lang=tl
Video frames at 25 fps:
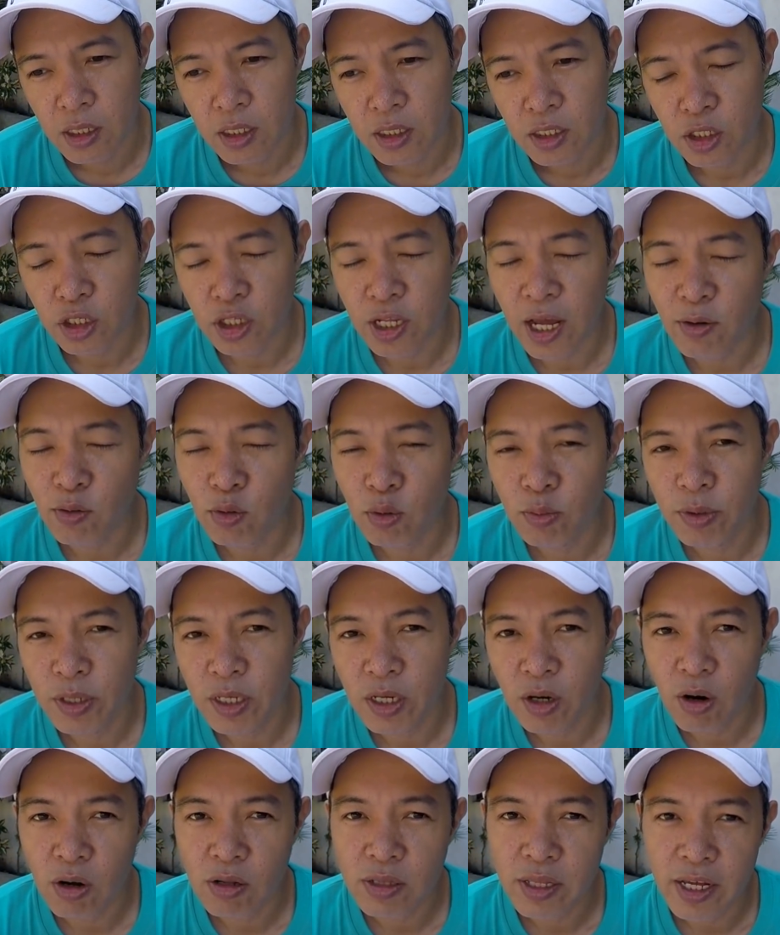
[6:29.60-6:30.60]
So that will
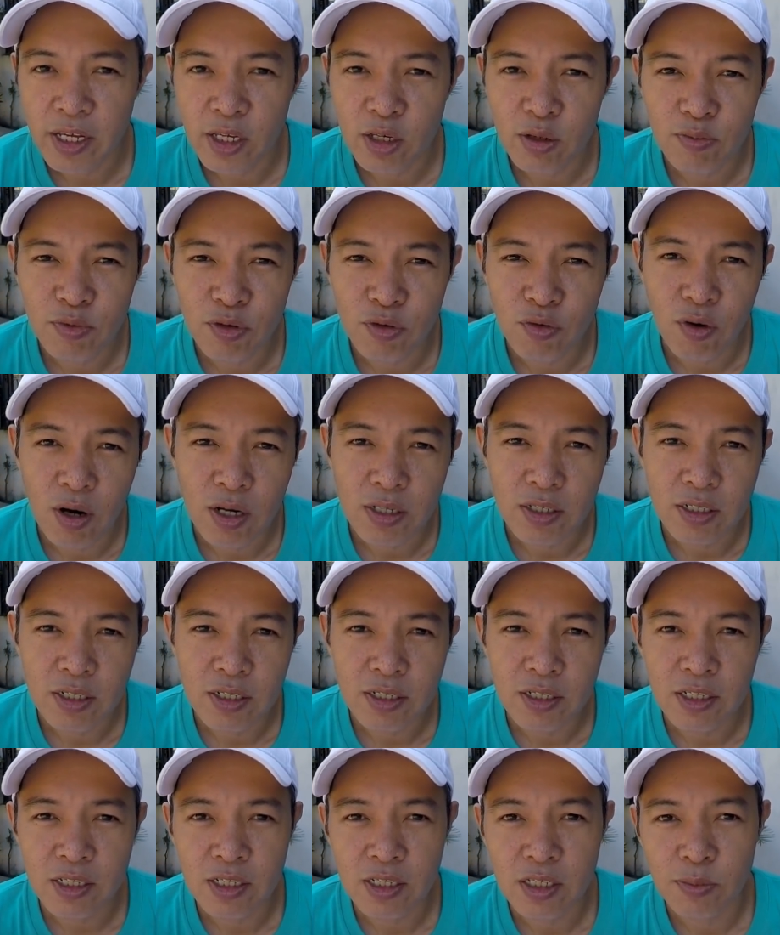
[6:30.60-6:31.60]
be all. Thank you for
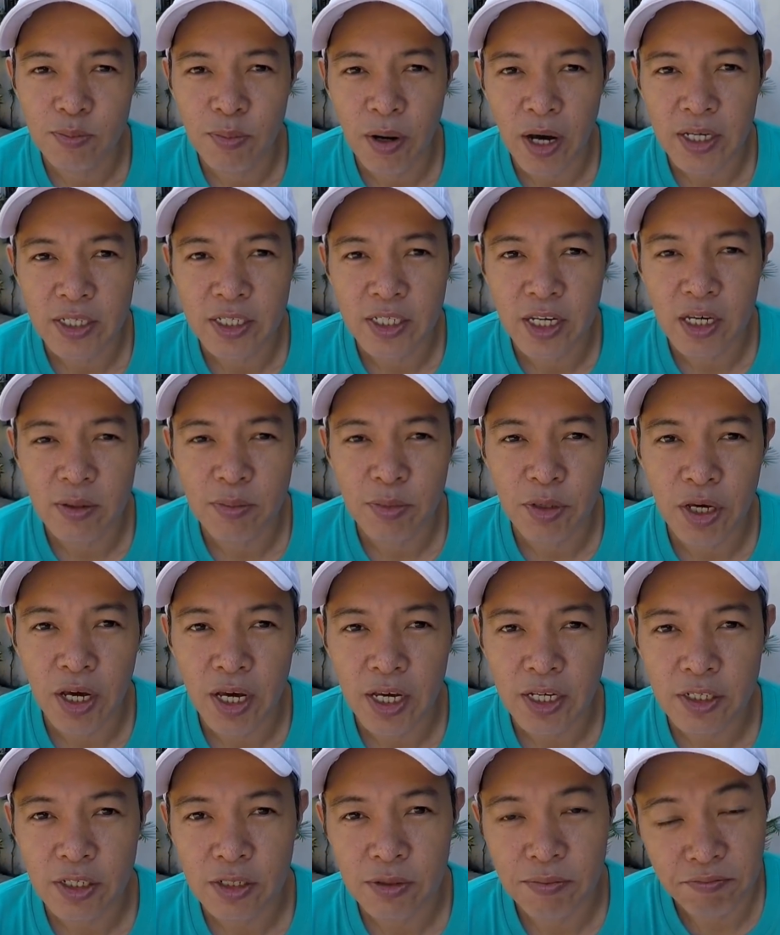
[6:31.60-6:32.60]
watching. This is Bike Check
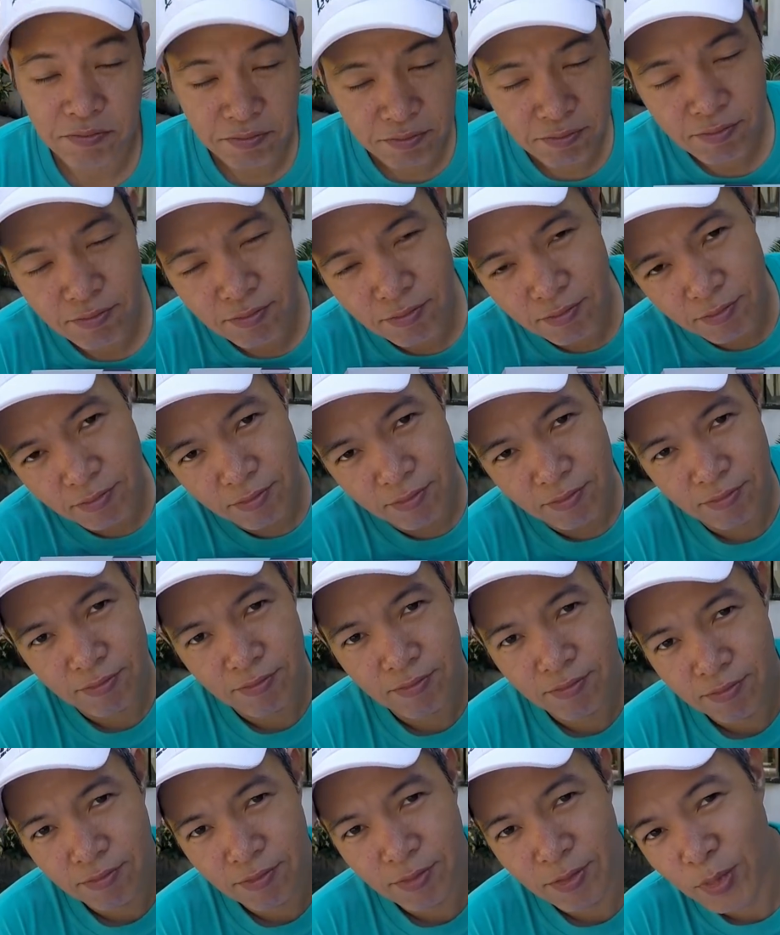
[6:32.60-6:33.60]
PH.
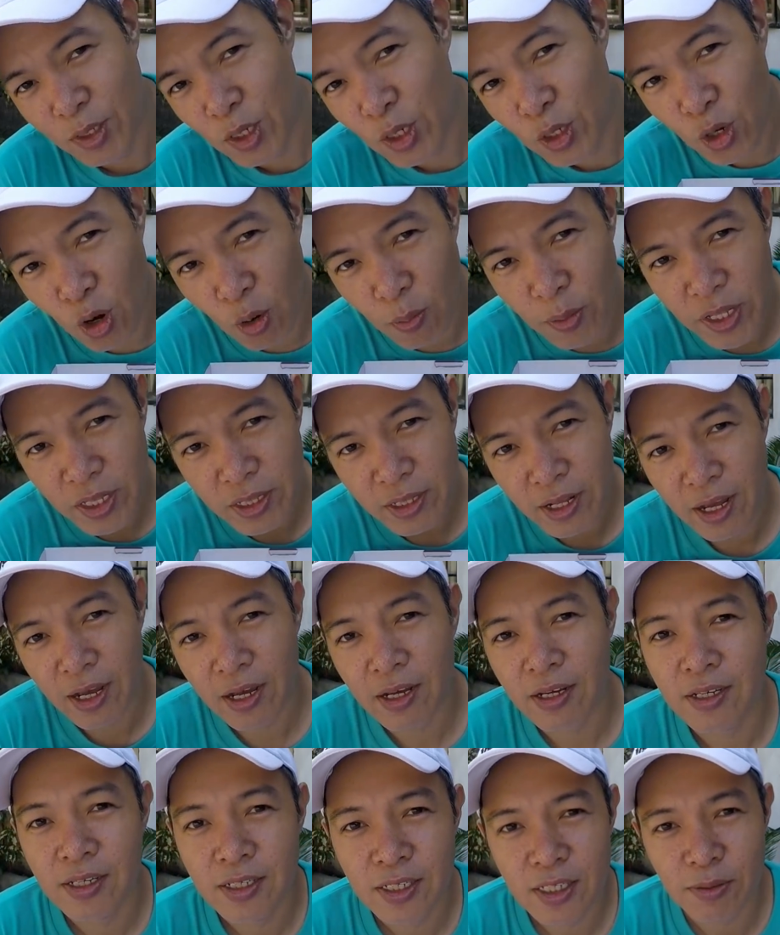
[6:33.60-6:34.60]
Comment na,
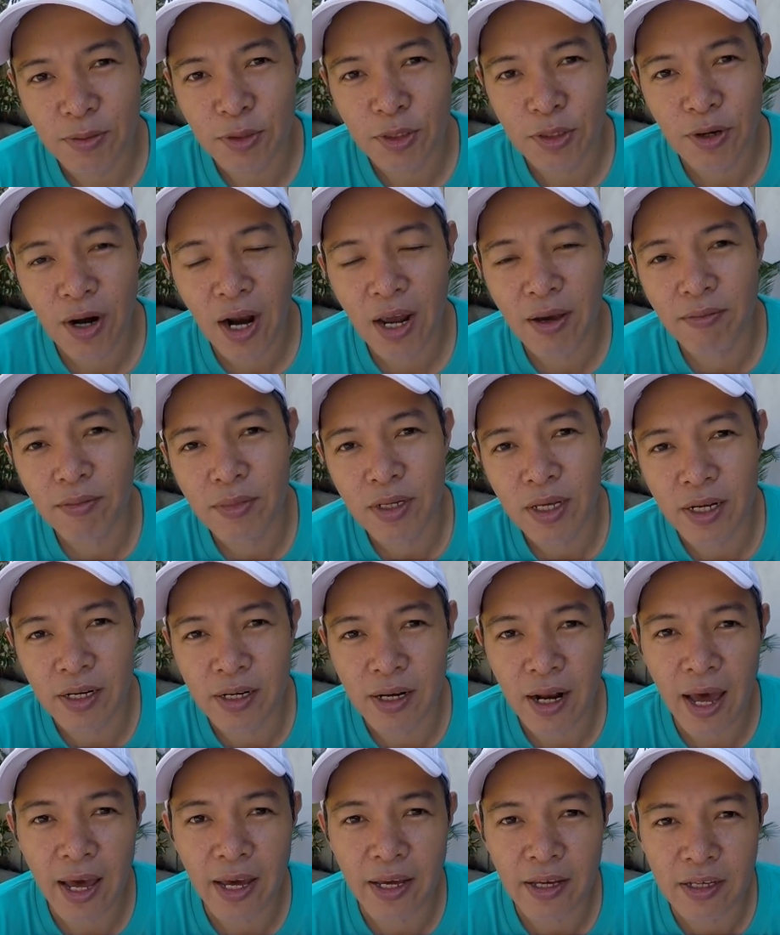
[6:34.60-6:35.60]
subscribe,
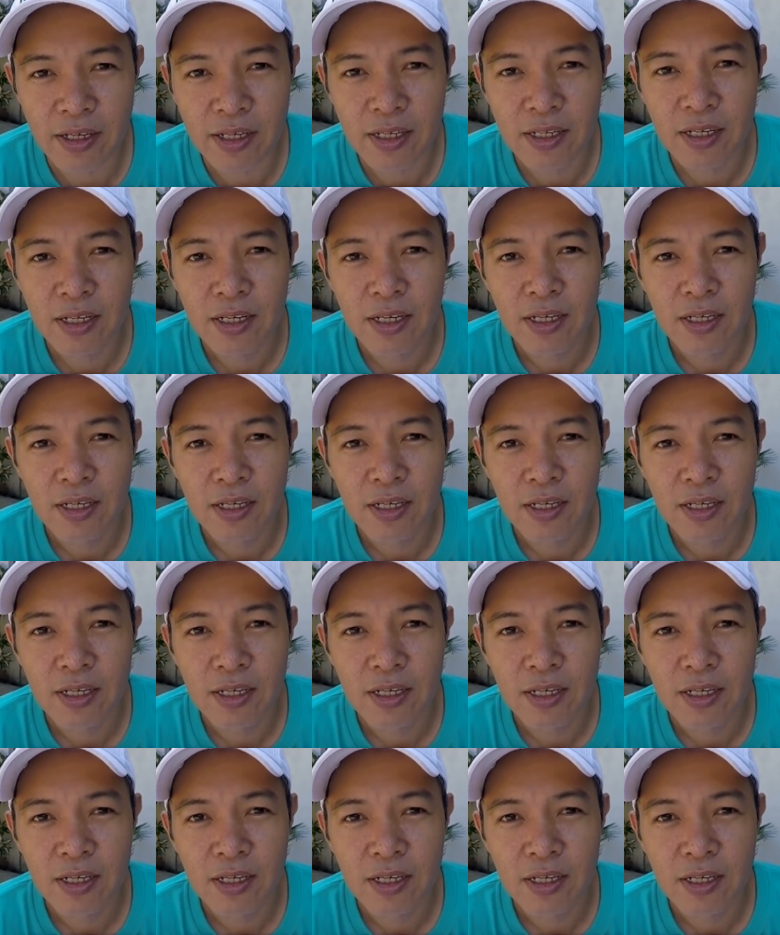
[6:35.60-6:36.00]
and like.